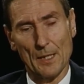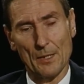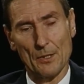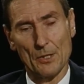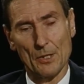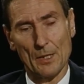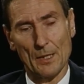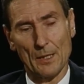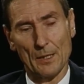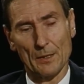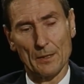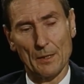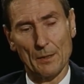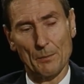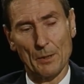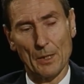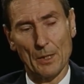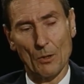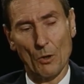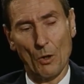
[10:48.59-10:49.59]
czyli jak
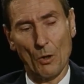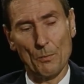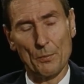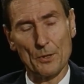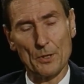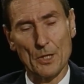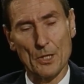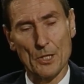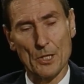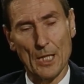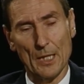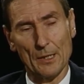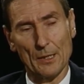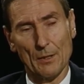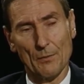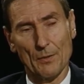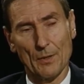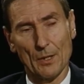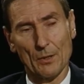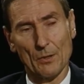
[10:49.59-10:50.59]
gdyby obniżanie
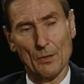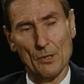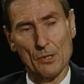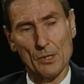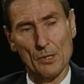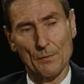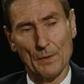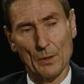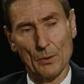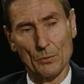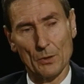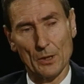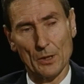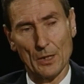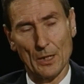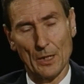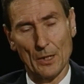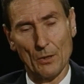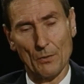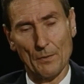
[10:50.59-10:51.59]
wartości waluty
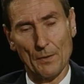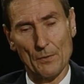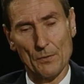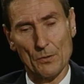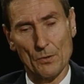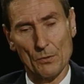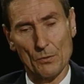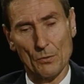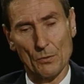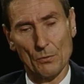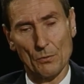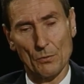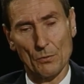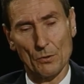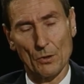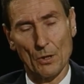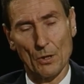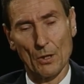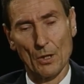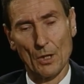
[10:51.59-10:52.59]
krajowej w stosunku
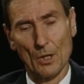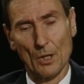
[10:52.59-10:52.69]
do,